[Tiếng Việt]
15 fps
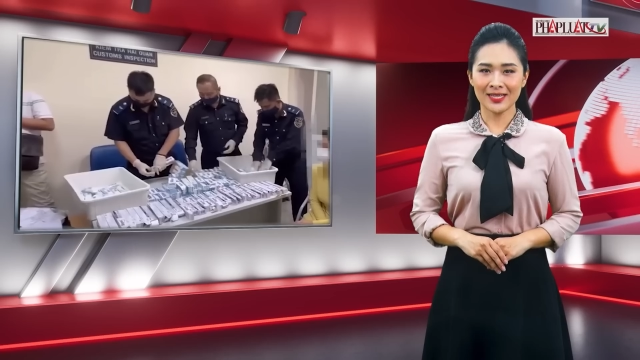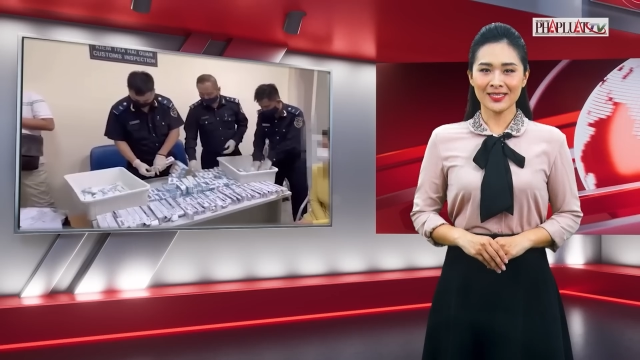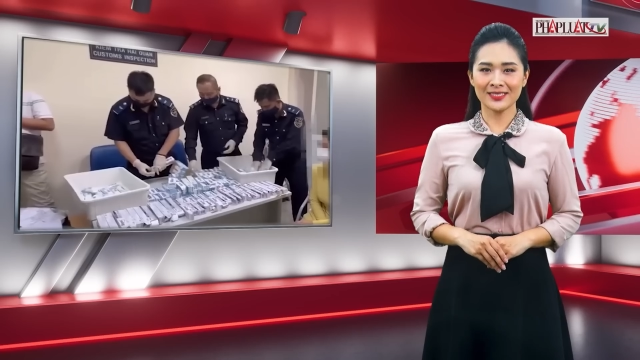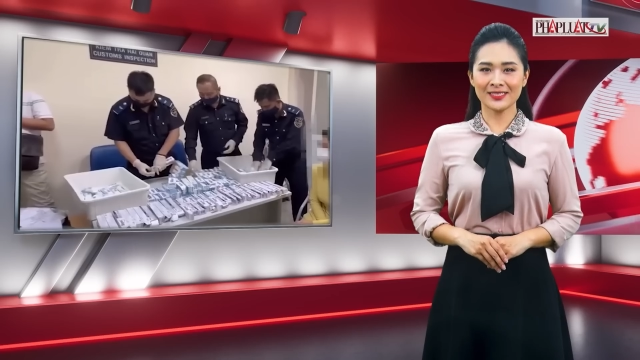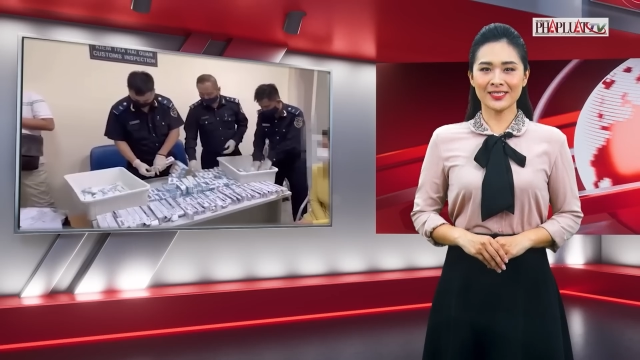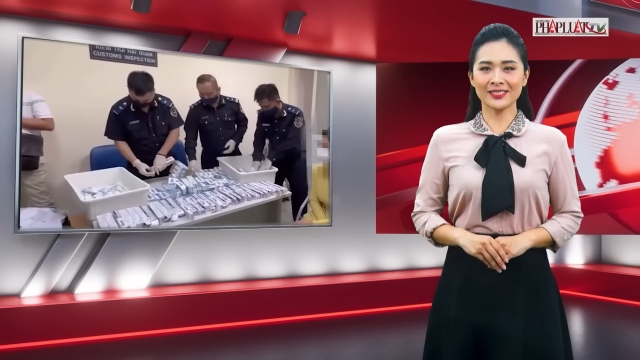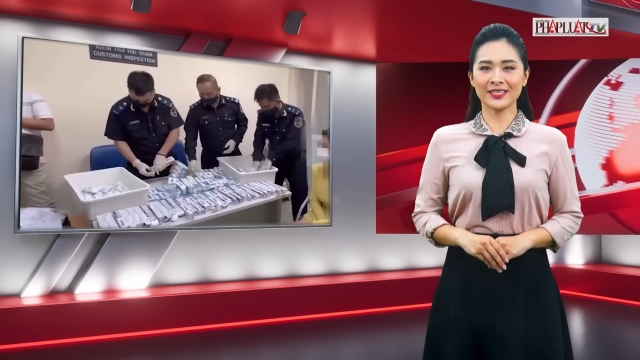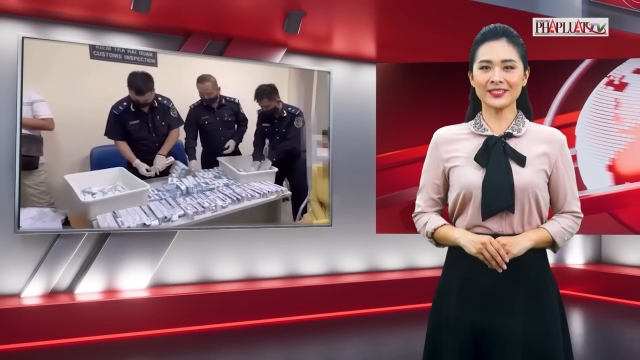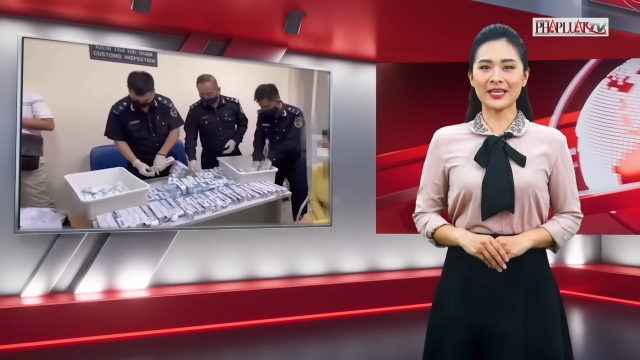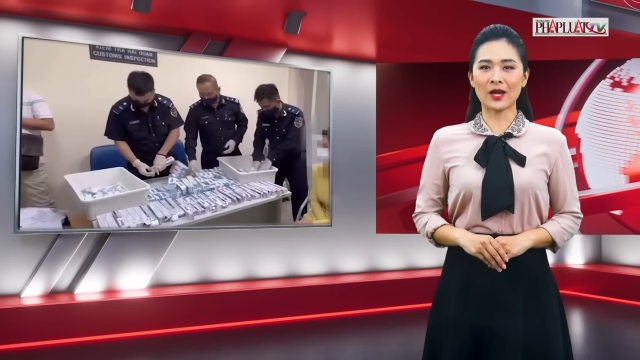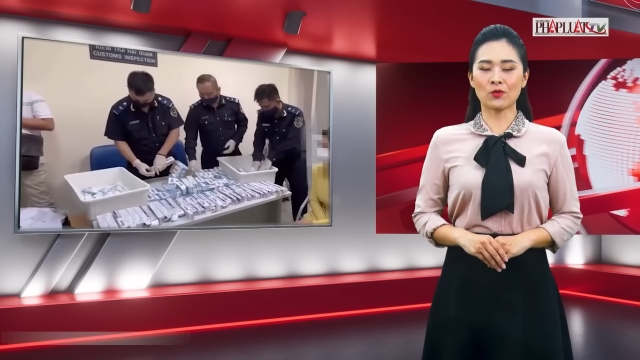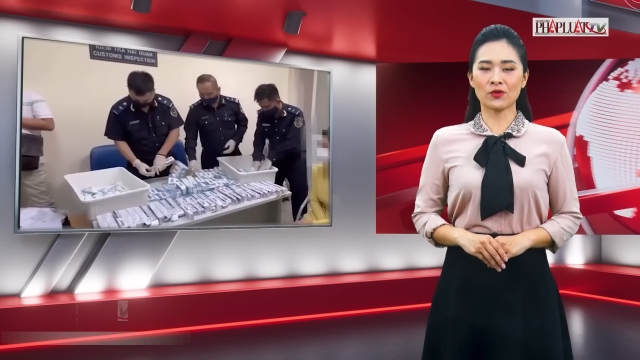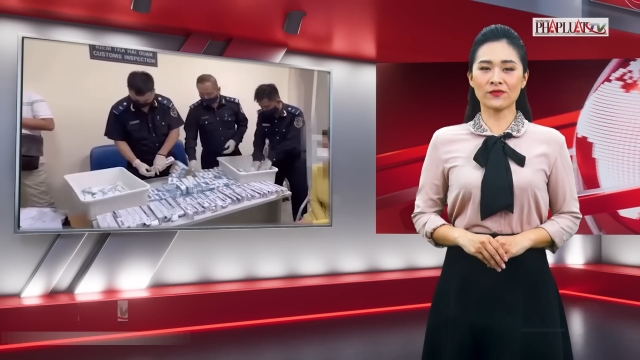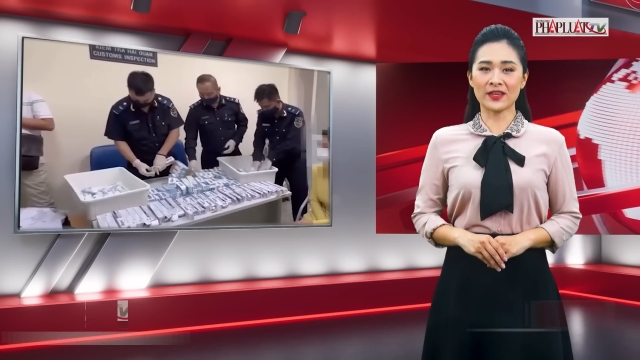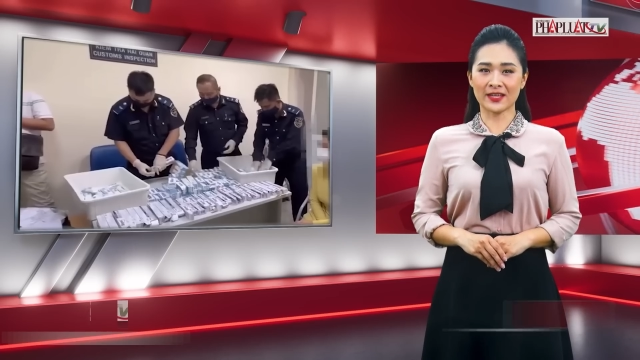Xin kính chào
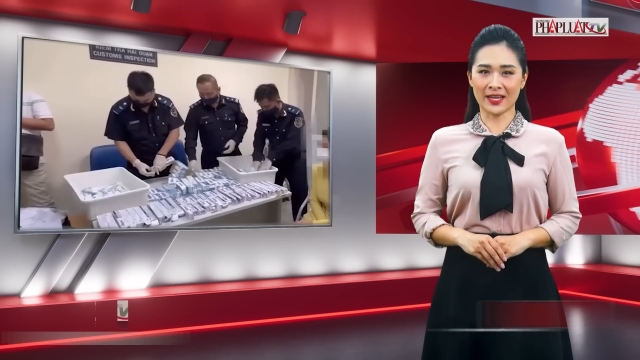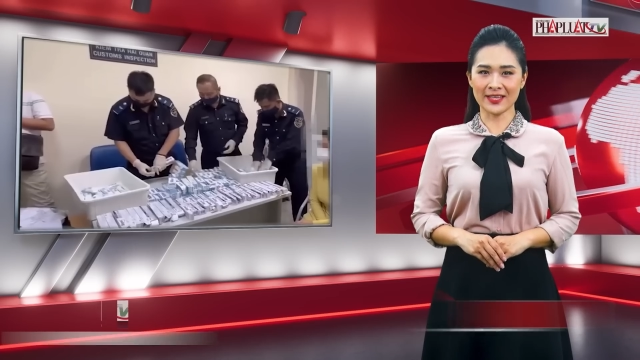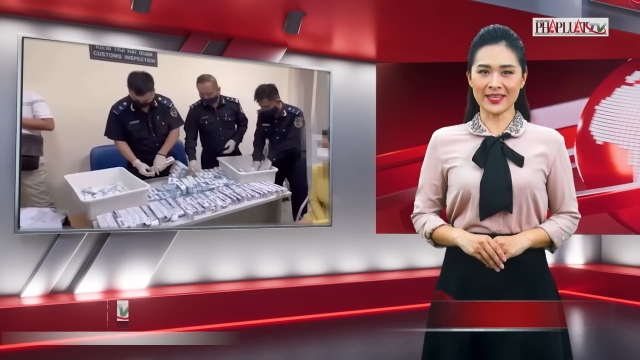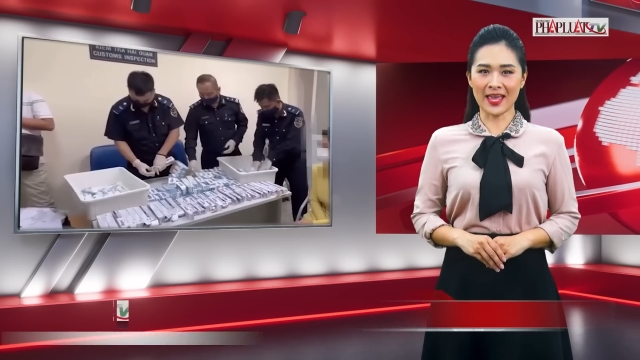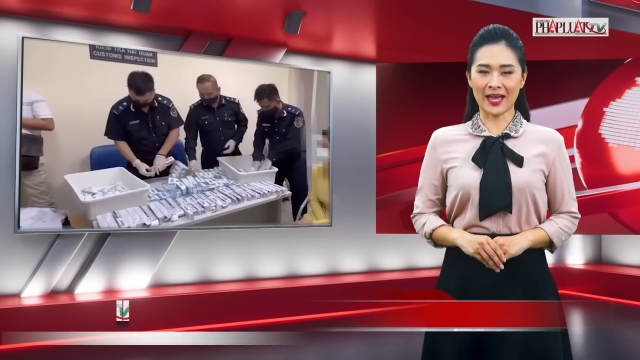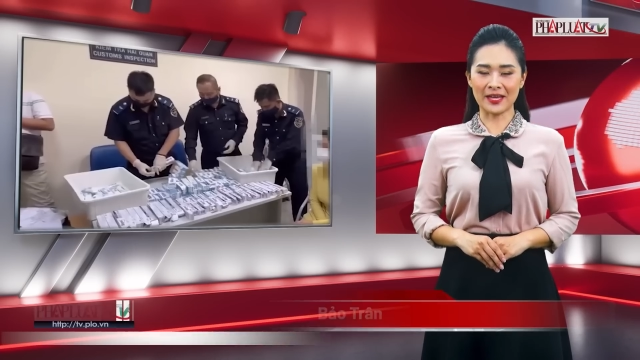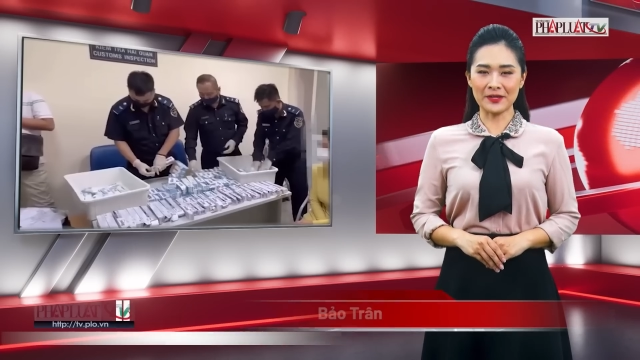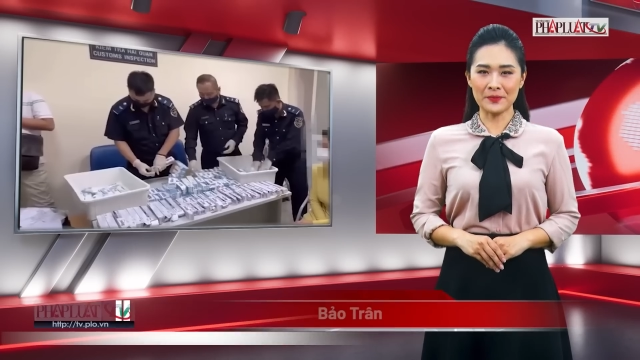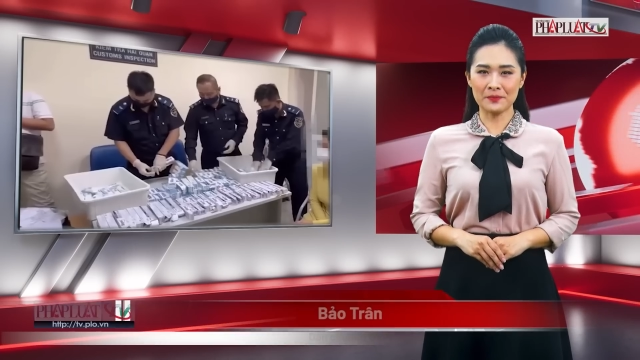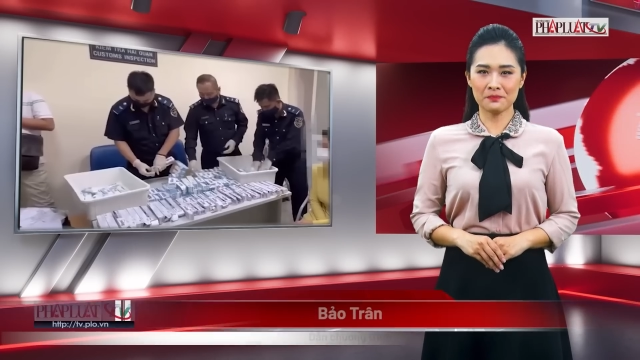quý vị khán giả.